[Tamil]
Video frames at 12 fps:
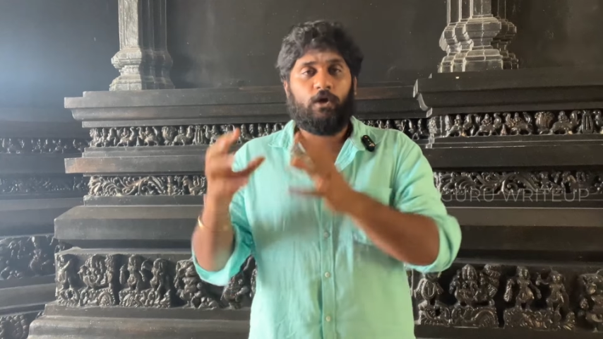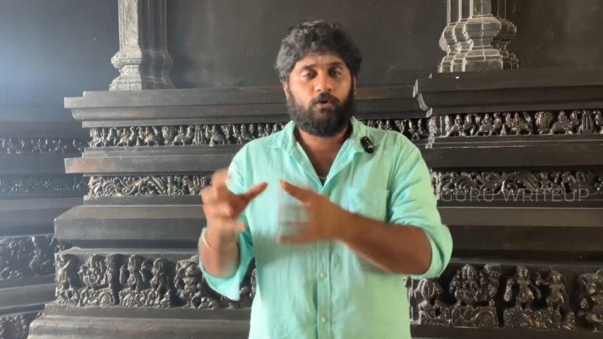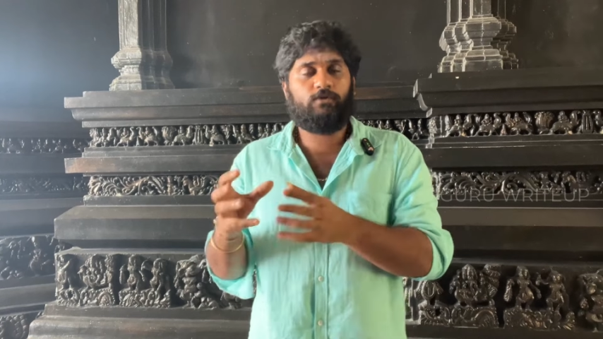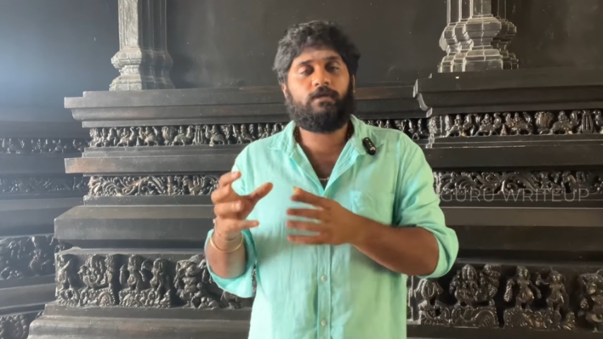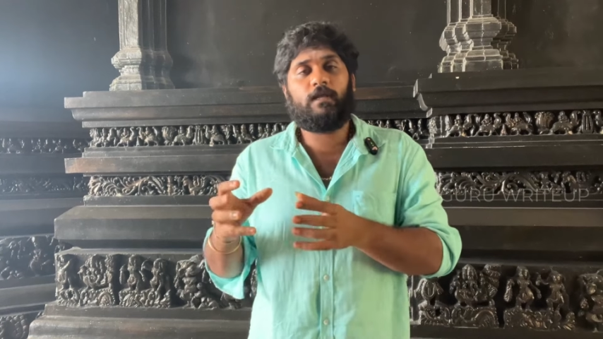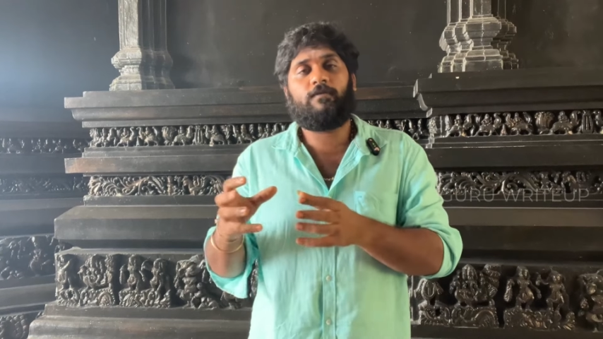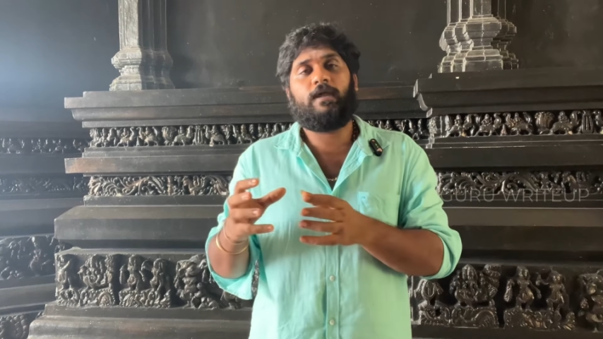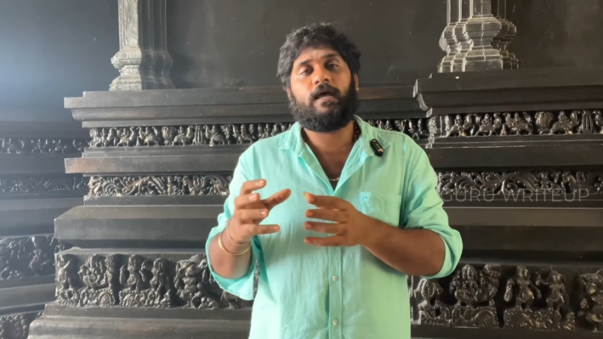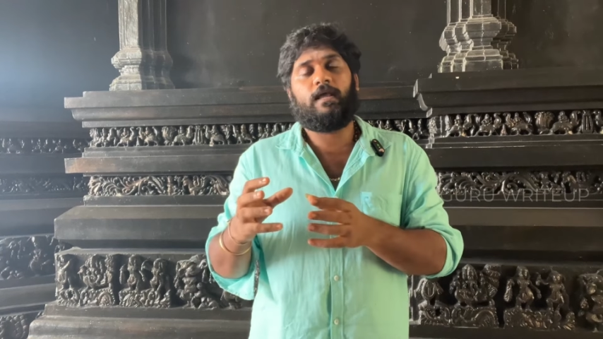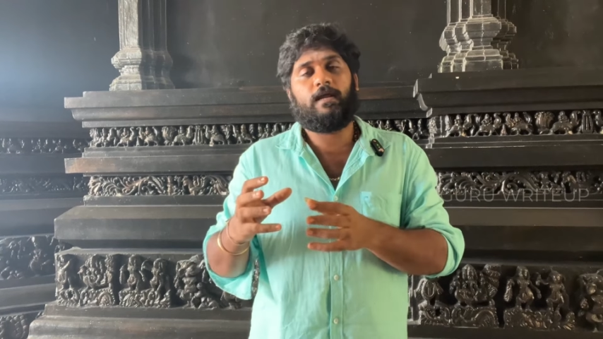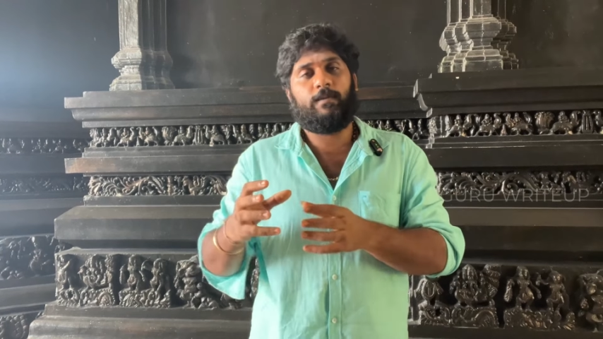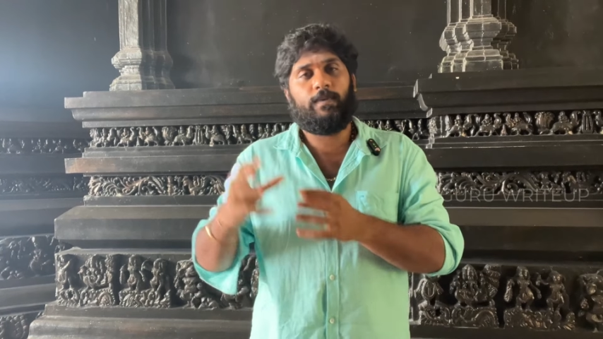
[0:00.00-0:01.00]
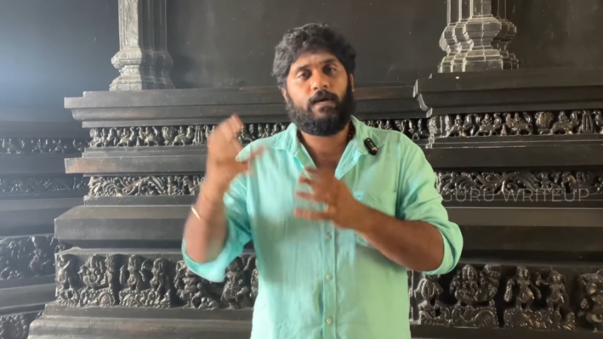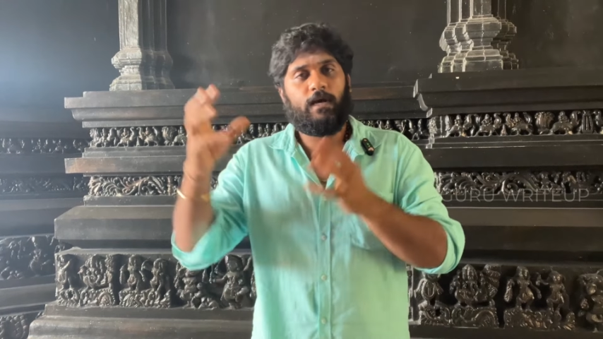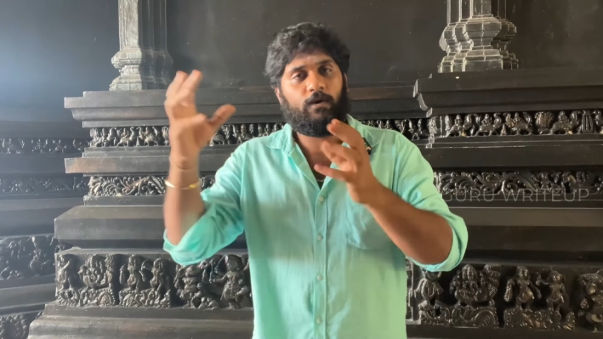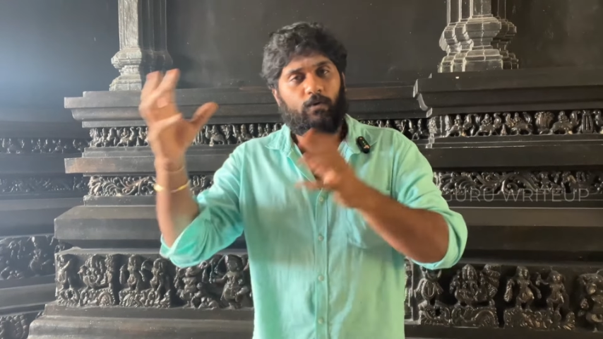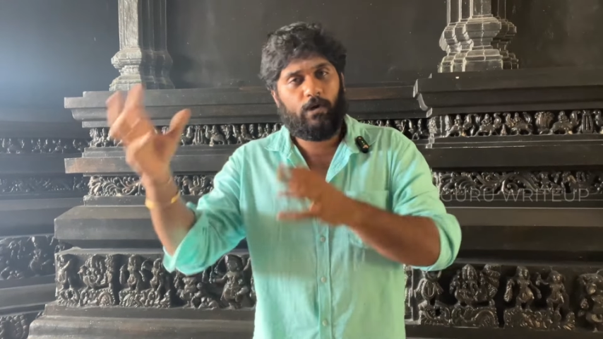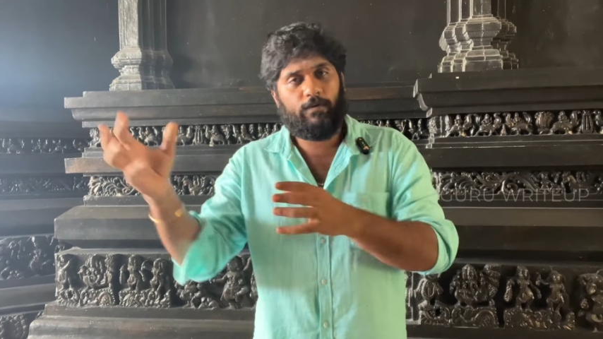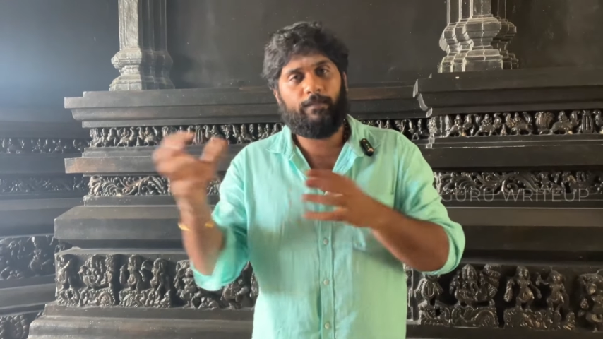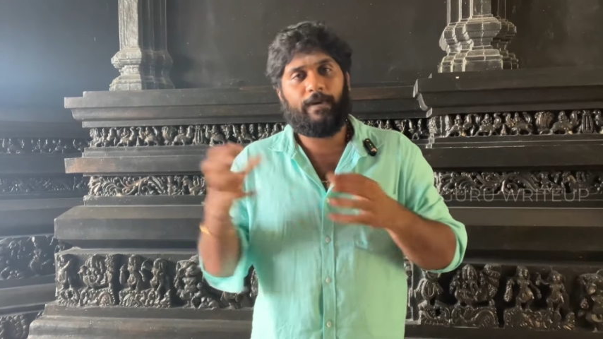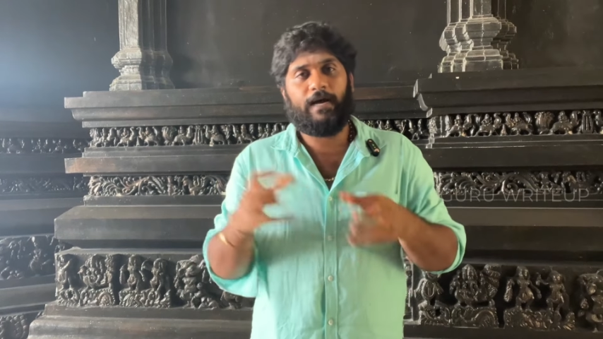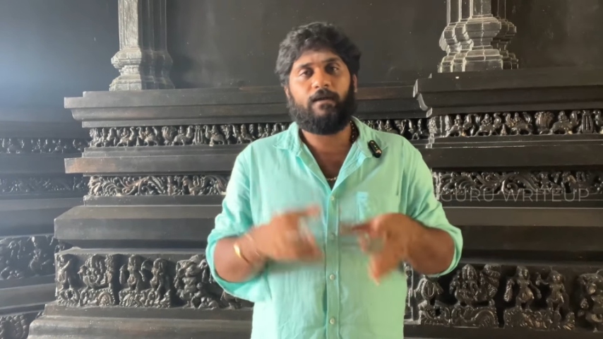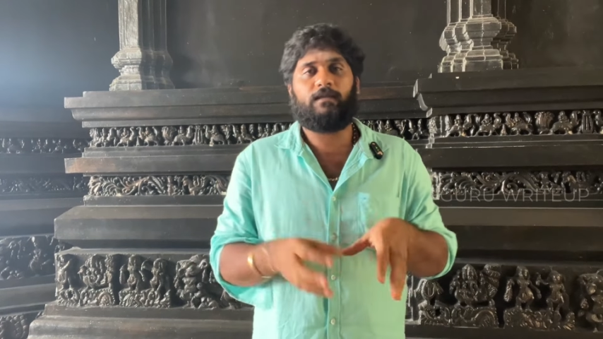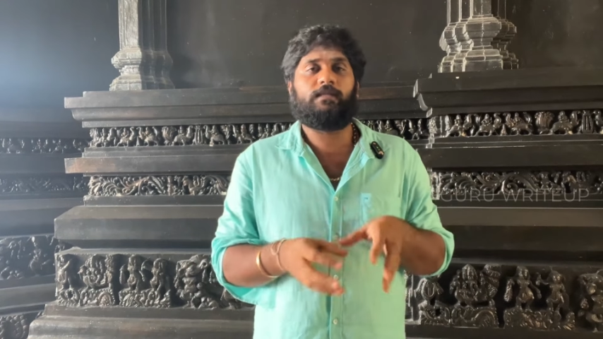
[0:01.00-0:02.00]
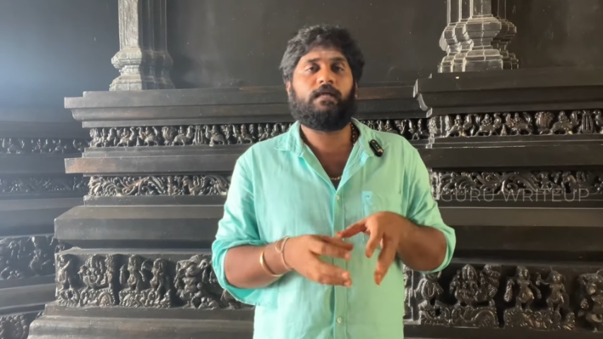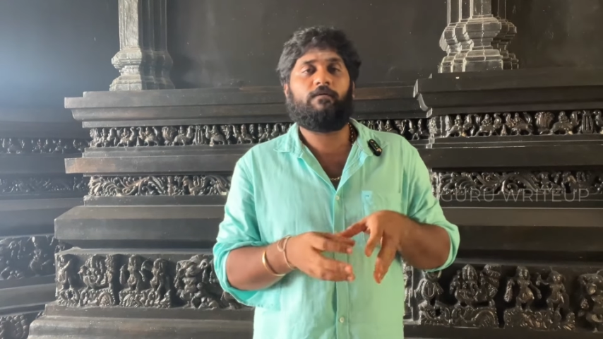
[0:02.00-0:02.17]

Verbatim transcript: ருத்ரர் வராரு அப்படின்னா கூடவே பார்வதி